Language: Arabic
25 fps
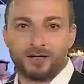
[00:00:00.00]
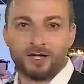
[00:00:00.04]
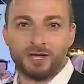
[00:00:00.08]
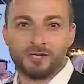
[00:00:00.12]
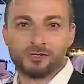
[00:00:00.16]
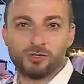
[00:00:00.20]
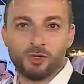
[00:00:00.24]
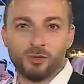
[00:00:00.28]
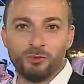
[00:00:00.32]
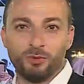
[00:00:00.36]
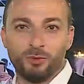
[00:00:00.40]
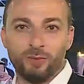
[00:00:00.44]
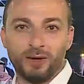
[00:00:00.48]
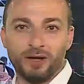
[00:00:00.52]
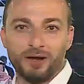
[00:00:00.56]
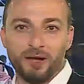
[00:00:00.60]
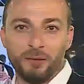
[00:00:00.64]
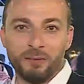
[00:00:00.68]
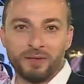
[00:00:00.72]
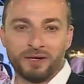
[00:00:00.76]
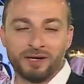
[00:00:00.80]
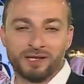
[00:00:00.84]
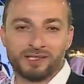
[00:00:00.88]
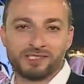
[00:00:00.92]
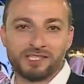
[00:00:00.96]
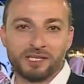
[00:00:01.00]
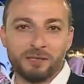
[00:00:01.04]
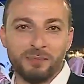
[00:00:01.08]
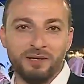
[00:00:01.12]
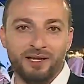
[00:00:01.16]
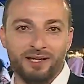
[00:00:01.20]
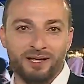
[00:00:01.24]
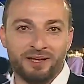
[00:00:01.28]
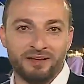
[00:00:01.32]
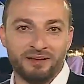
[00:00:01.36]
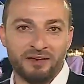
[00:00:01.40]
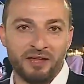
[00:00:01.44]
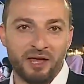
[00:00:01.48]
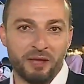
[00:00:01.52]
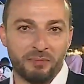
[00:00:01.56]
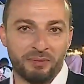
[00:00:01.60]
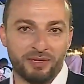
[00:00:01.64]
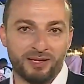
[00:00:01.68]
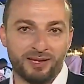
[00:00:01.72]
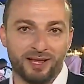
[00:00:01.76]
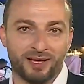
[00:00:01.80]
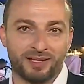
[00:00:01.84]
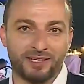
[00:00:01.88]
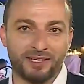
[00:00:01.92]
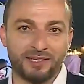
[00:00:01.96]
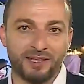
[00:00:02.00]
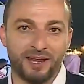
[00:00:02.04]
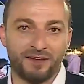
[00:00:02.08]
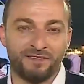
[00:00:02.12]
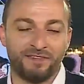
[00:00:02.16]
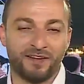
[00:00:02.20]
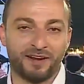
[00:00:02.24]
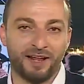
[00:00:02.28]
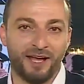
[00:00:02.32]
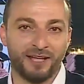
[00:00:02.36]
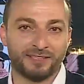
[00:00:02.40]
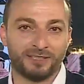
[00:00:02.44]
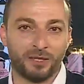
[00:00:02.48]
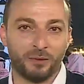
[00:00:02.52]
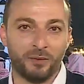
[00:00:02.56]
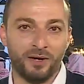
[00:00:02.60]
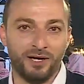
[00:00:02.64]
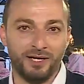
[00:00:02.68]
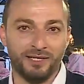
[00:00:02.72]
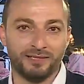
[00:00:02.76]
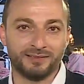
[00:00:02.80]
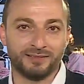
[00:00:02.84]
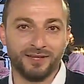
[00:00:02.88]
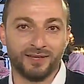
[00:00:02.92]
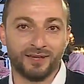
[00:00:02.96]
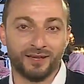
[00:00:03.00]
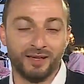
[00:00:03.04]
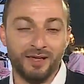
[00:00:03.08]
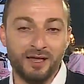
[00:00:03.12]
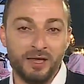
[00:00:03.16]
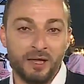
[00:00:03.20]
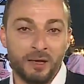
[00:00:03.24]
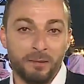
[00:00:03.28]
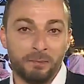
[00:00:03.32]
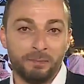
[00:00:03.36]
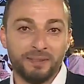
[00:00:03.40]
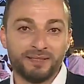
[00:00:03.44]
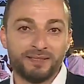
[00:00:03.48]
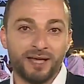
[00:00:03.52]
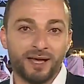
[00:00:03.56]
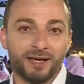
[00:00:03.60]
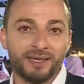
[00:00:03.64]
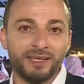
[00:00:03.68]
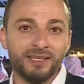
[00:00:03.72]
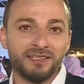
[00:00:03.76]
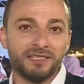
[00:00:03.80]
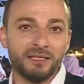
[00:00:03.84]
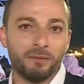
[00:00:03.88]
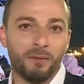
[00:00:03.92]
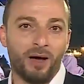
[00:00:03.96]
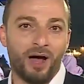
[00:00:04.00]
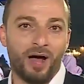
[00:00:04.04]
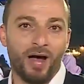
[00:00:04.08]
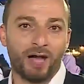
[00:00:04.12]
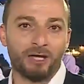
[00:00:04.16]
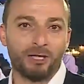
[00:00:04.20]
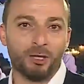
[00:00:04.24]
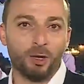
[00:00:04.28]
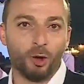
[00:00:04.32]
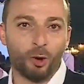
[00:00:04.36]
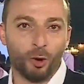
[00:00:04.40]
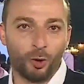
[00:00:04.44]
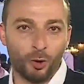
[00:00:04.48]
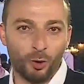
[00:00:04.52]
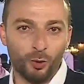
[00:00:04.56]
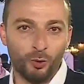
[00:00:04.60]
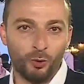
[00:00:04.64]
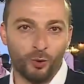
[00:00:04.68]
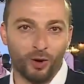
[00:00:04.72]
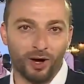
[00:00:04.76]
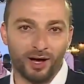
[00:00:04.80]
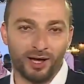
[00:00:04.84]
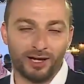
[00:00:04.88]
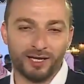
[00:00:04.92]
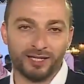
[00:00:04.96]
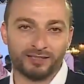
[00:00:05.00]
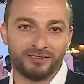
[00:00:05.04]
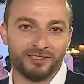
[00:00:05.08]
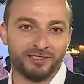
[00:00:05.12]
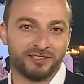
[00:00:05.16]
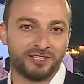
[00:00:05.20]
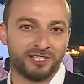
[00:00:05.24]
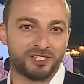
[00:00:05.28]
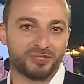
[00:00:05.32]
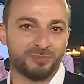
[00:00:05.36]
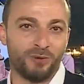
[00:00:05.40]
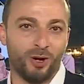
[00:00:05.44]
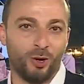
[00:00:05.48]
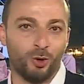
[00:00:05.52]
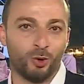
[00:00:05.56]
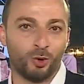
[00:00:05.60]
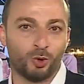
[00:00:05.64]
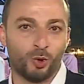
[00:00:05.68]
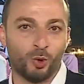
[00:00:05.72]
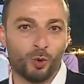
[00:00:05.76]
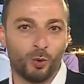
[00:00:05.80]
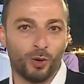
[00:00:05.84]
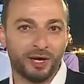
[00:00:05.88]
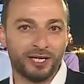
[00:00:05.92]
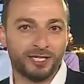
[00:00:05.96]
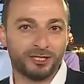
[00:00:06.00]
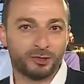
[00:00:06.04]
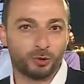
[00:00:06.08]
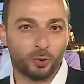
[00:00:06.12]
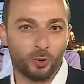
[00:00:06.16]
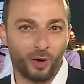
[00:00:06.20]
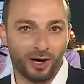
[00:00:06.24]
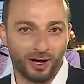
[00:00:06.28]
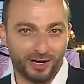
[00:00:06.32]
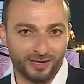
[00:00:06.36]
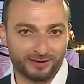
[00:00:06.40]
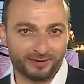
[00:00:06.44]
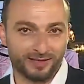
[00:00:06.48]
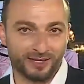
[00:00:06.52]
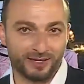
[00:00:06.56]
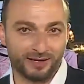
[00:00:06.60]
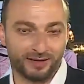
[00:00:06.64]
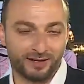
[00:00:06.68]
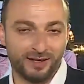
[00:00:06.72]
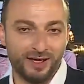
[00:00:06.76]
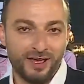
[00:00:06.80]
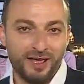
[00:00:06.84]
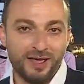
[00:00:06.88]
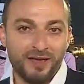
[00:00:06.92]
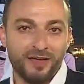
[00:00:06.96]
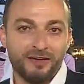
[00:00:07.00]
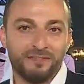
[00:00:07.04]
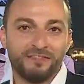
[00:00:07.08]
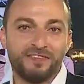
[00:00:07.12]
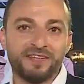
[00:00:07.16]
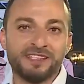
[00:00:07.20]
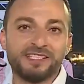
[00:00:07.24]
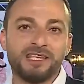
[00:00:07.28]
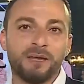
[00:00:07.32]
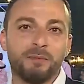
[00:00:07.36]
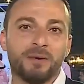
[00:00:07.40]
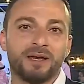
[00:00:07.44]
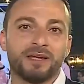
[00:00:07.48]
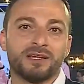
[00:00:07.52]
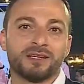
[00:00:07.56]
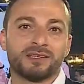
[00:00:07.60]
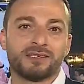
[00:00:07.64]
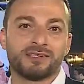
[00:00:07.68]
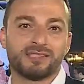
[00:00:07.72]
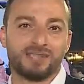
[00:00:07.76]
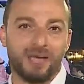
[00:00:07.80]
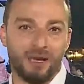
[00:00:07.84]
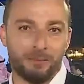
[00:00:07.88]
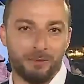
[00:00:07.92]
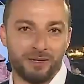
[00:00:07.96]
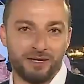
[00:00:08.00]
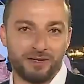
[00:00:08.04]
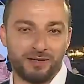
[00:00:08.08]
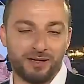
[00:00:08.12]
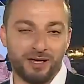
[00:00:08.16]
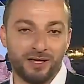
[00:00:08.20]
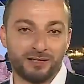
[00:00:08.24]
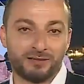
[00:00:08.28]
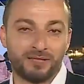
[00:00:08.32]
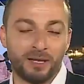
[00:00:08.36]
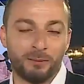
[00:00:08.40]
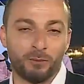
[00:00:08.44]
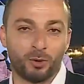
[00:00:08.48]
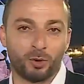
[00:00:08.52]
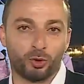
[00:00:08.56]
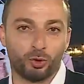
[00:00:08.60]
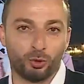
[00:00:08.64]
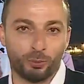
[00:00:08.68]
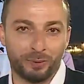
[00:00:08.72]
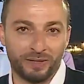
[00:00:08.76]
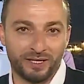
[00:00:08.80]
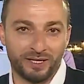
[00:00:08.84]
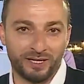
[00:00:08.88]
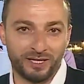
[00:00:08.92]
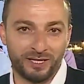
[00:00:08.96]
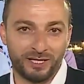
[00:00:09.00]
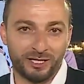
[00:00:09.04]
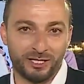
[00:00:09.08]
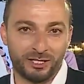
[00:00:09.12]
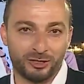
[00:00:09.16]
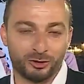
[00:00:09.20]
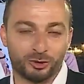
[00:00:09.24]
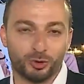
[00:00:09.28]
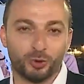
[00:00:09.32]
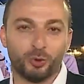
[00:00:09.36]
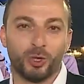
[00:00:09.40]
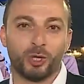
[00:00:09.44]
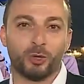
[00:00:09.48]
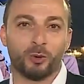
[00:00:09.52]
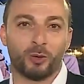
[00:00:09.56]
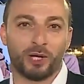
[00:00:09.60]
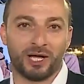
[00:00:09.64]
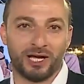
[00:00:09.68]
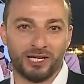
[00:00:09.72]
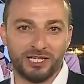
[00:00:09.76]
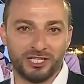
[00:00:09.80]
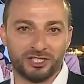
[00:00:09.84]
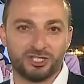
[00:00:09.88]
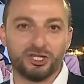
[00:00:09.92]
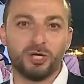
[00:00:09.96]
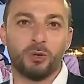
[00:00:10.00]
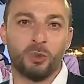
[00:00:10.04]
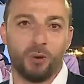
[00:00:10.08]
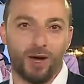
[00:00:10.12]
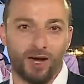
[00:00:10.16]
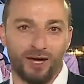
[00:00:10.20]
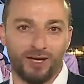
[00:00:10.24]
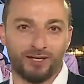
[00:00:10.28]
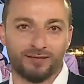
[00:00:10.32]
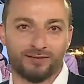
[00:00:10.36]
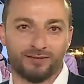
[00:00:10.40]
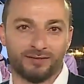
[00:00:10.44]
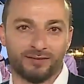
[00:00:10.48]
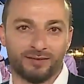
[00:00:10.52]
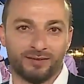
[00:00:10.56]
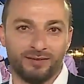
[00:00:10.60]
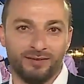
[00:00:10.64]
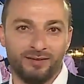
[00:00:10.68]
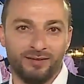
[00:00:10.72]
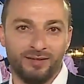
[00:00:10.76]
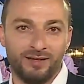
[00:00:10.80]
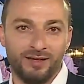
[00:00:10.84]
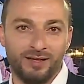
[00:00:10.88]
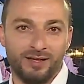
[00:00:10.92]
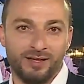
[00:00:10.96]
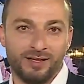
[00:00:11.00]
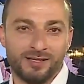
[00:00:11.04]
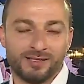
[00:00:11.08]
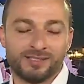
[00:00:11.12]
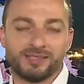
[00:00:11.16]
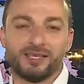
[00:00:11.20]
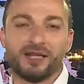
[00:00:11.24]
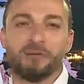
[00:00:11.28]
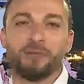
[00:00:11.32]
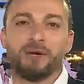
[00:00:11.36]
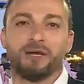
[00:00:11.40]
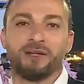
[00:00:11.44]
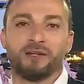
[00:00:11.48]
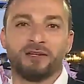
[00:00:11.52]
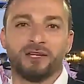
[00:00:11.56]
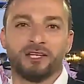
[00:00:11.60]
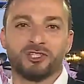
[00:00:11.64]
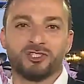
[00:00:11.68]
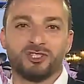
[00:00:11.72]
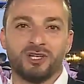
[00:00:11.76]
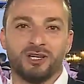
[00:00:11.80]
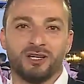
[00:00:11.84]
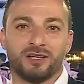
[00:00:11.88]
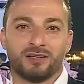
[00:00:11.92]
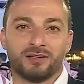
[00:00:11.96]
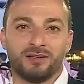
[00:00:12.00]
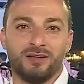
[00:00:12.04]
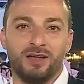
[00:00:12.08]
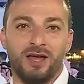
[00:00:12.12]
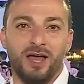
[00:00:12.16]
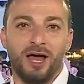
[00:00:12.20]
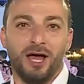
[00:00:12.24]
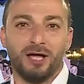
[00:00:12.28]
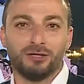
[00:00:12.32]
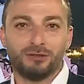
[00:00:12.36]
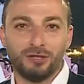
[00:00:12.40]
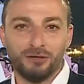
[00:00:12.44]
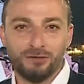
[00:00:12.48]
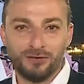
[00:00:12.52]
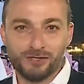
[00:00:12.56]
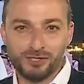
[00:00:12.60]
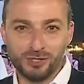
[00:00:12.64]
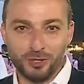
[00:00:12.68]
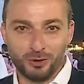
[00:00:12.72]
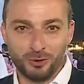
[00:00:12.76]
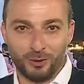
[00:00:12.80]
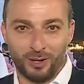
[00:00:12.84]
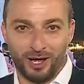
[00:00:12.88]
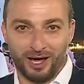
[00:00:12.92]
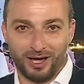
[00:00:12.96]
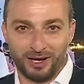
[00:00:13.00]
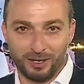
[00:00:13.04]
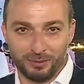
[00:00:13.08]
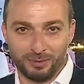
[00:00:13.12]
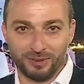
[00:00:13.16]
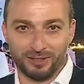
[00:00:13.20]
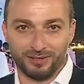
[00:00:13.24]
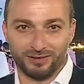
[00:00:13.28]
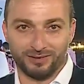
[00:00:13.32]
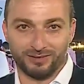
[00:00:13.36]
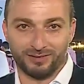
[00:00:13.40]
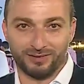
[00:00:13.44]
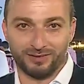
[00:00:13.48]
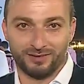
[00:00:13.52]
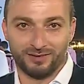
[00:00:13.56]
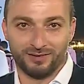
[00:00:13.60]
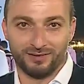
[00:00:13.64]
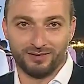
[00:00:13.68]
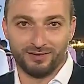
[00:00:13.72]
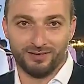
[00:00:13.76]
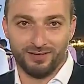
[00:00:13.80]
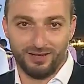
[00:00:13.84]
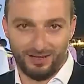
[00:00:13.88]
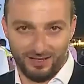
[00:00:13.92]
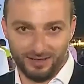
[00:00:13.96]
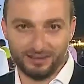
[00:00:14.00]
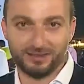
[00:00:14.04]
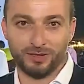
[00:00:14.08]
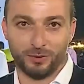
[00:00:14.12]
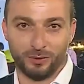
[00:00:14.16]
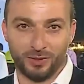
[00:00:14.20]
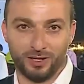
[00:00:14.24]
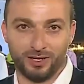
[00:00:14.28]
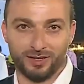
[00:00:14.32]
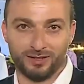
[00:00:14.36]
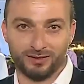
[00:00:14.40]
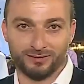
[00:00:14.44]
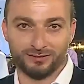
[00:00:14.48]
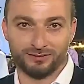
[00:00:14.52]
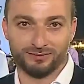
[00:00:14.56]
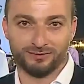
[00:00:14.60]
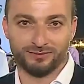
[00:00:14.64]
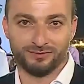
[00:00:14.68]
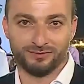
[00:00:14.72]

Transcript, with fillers: كأس المباراة من نصيب العنابي لكن الفرحة واحدة بتأكيد معاني الأخوة التي تجمع الكويت وقطر في زمن صعب تمر به دول الخليج الواحد سلمان النجار التلفزيون العربي الدوحة